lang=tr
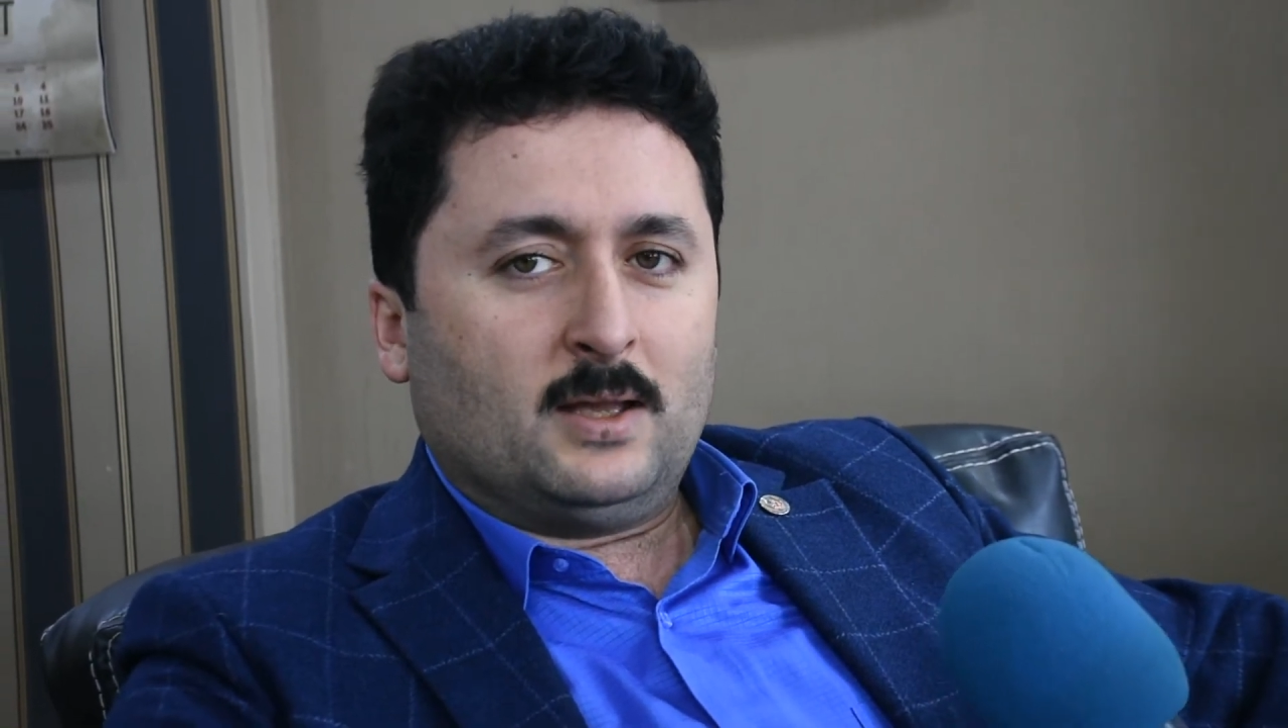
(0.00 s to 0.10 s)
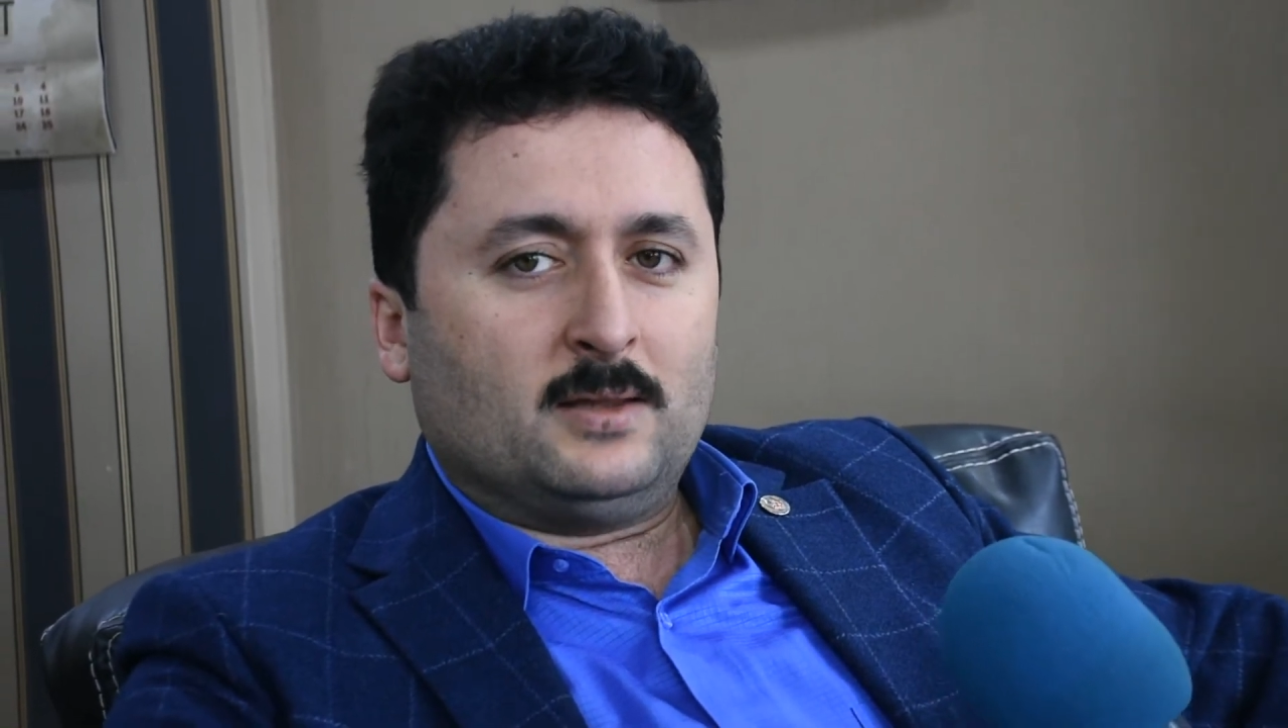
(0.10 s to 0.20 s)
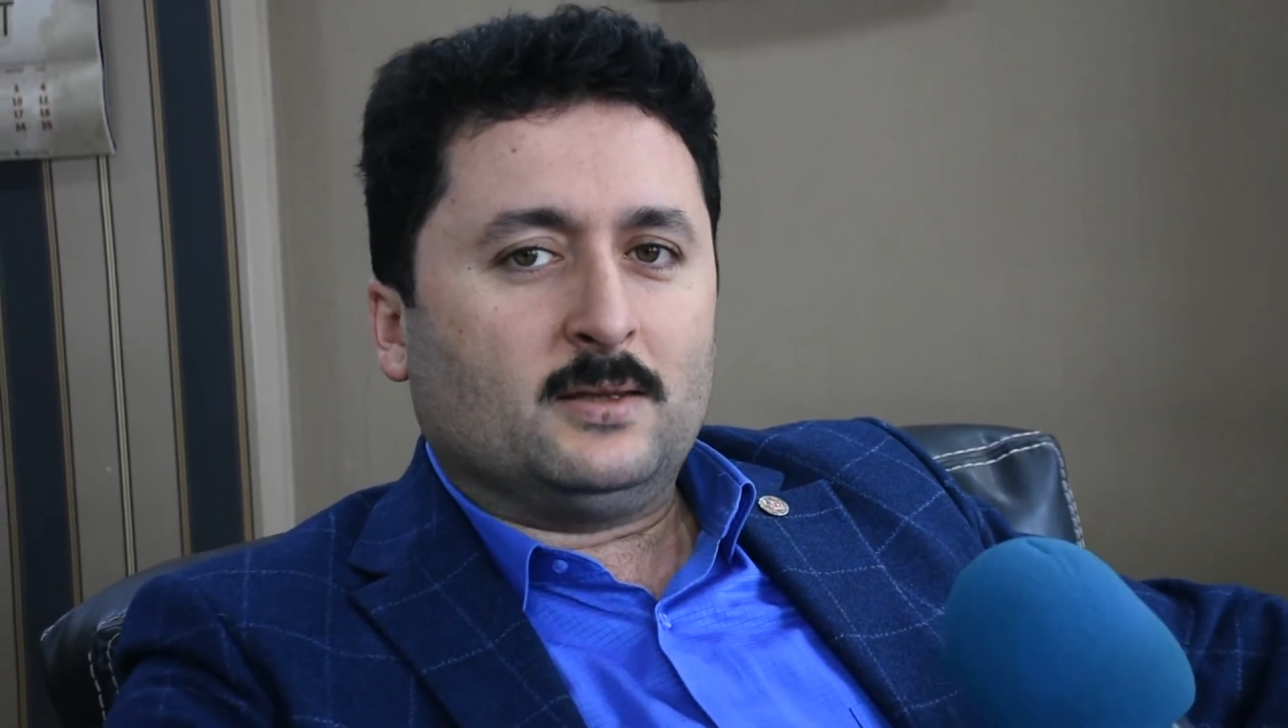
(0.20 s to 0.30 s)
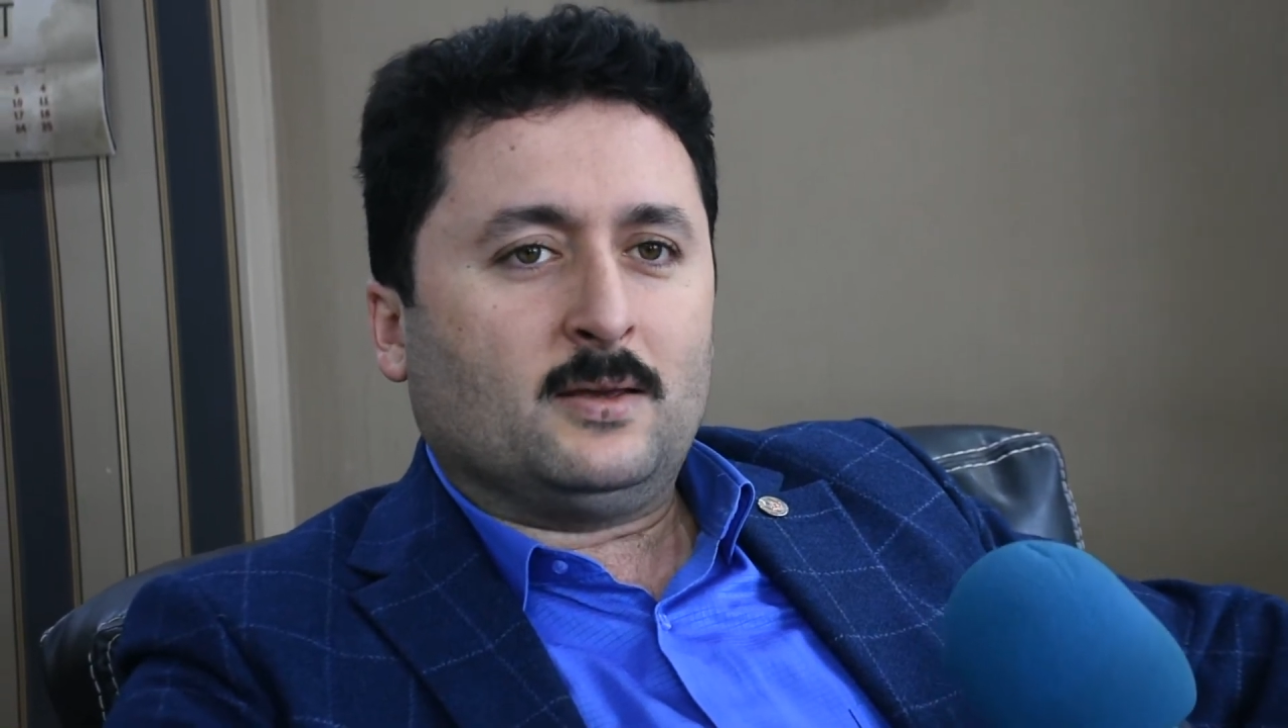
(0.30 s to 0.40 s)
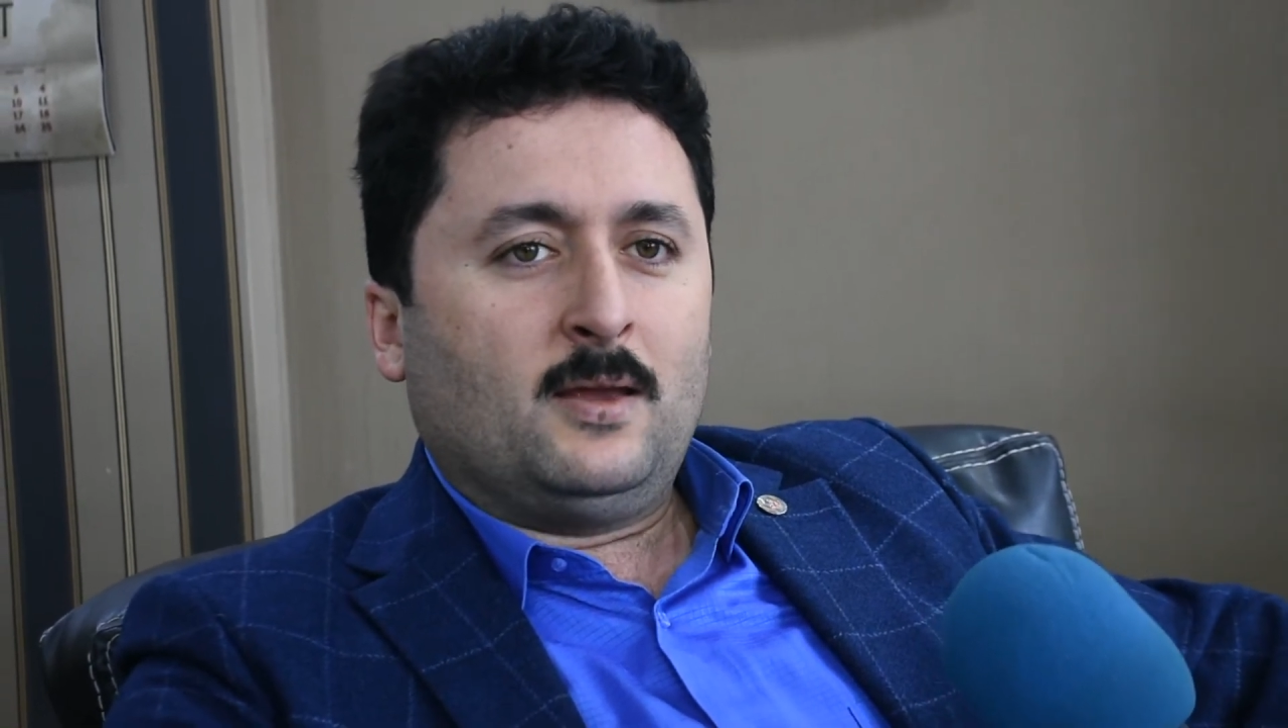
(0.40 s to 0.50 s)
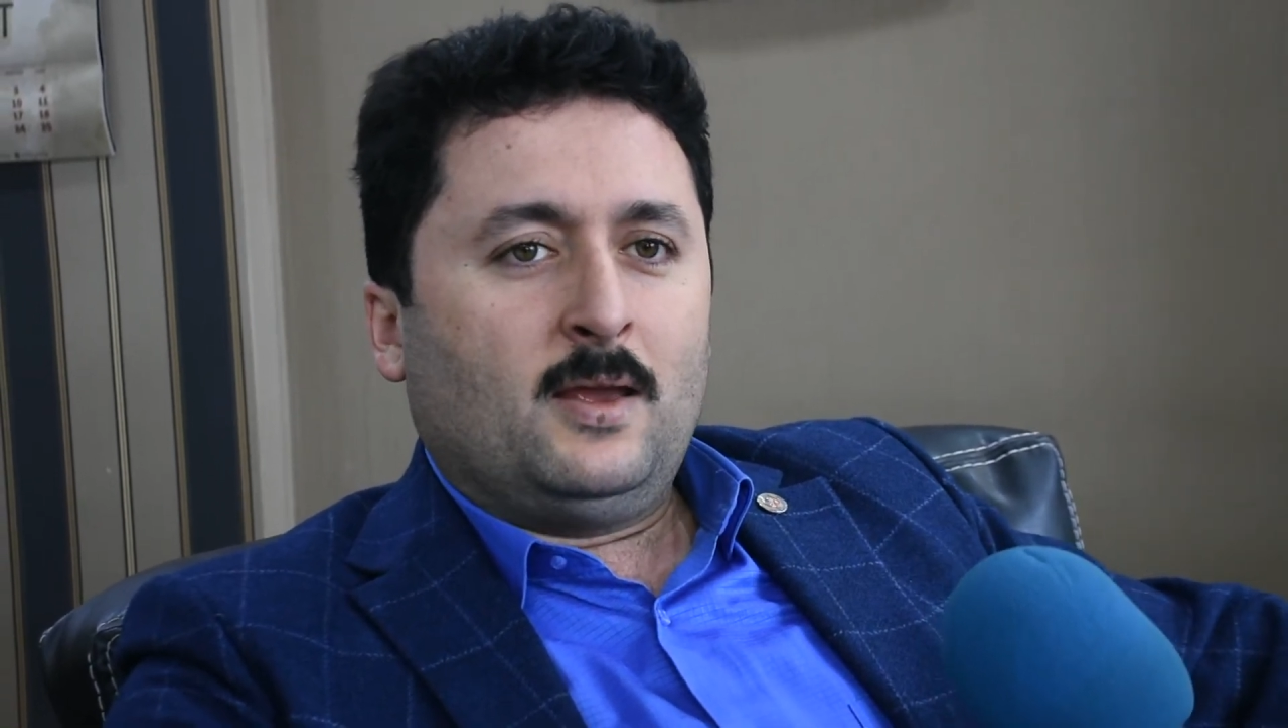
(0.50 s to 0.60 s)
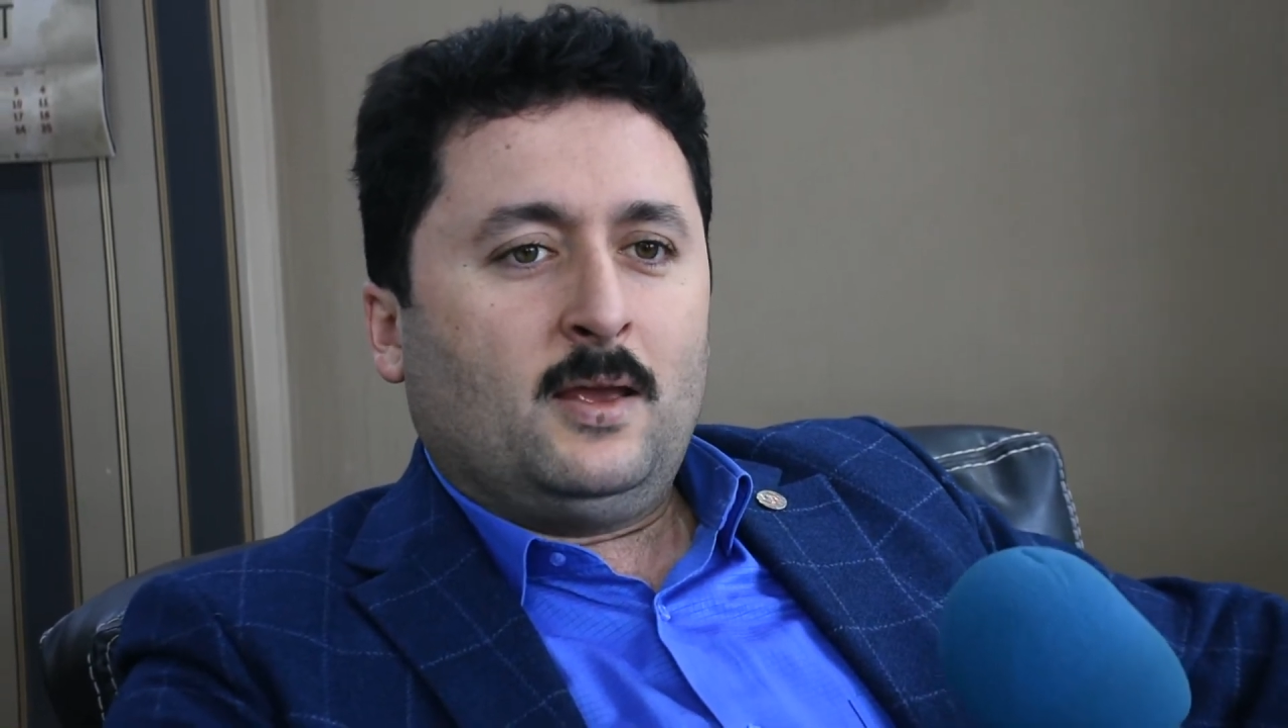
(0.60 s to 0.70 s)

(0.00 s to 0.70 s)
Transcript: geldik.